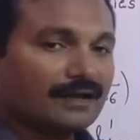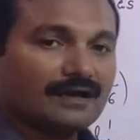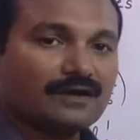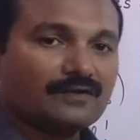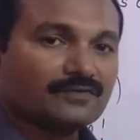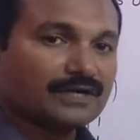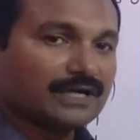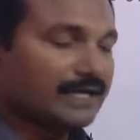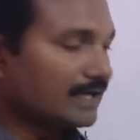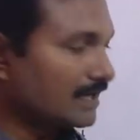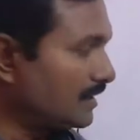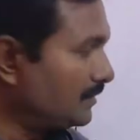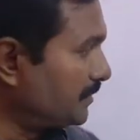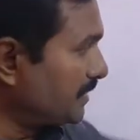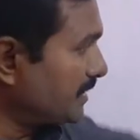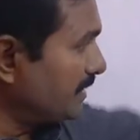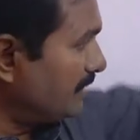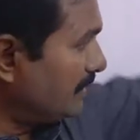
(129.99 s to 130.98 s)
గా ఉన్నాయి
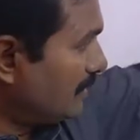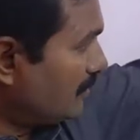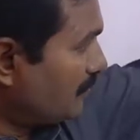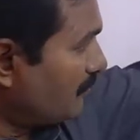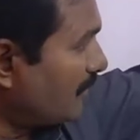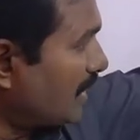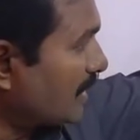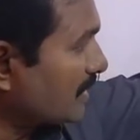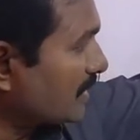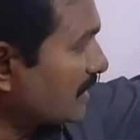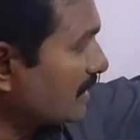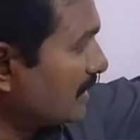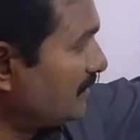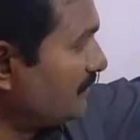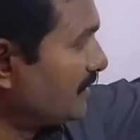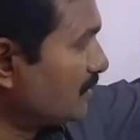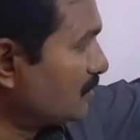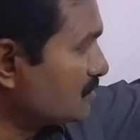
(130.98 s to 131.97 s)
కాబట్టి వాటర్
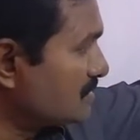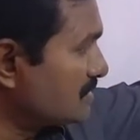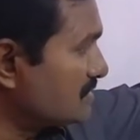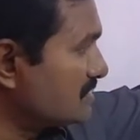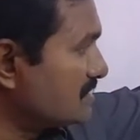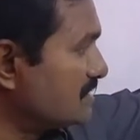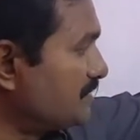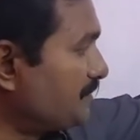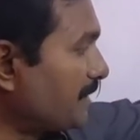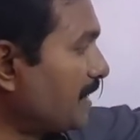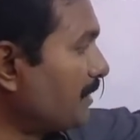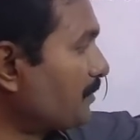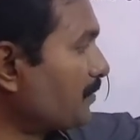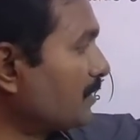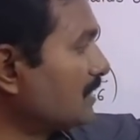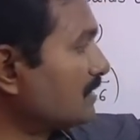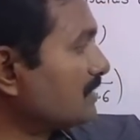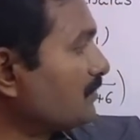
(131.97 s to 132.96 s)
లెవెల్ వచ్చేసి ఈ
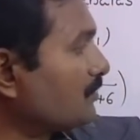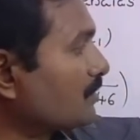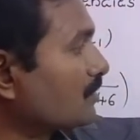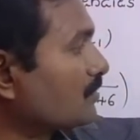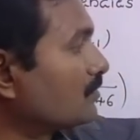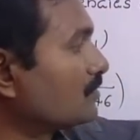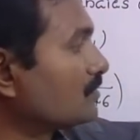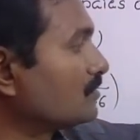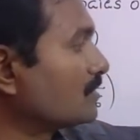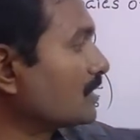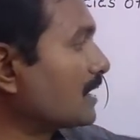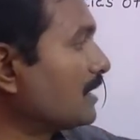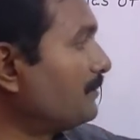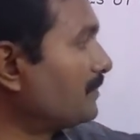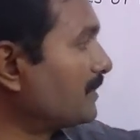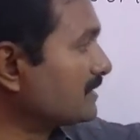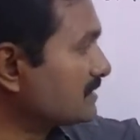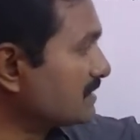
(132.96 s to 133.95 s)
పైప్లో ఎంతవరకు ఉంటుందో
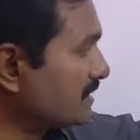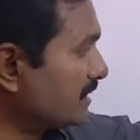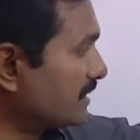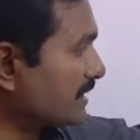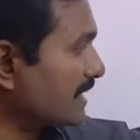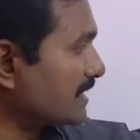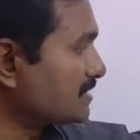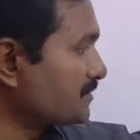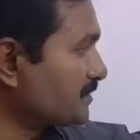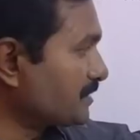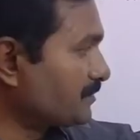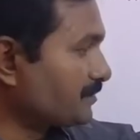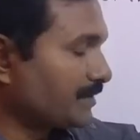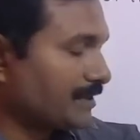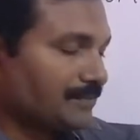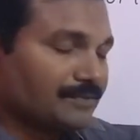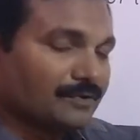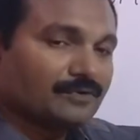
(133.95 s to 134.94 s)
కంపల్సరీ ఈ ట్రాన్స్పరెంట్
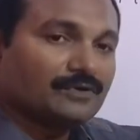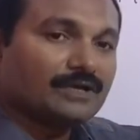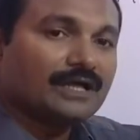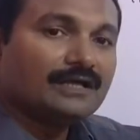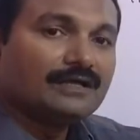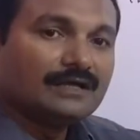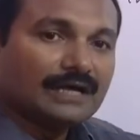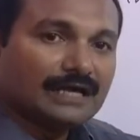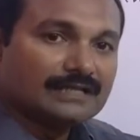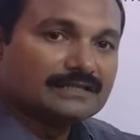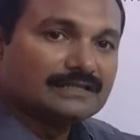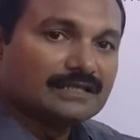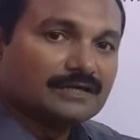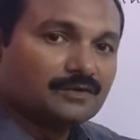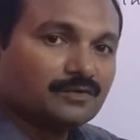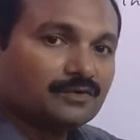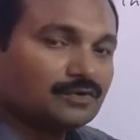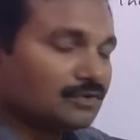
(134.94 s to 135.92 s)
పైప్లో కూడా
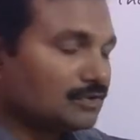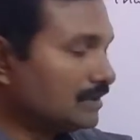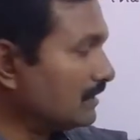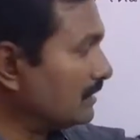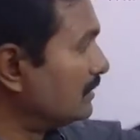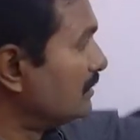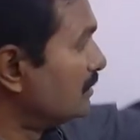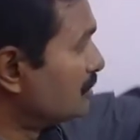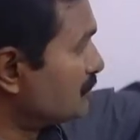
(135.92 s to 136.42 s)
అంతే ఉంటుంది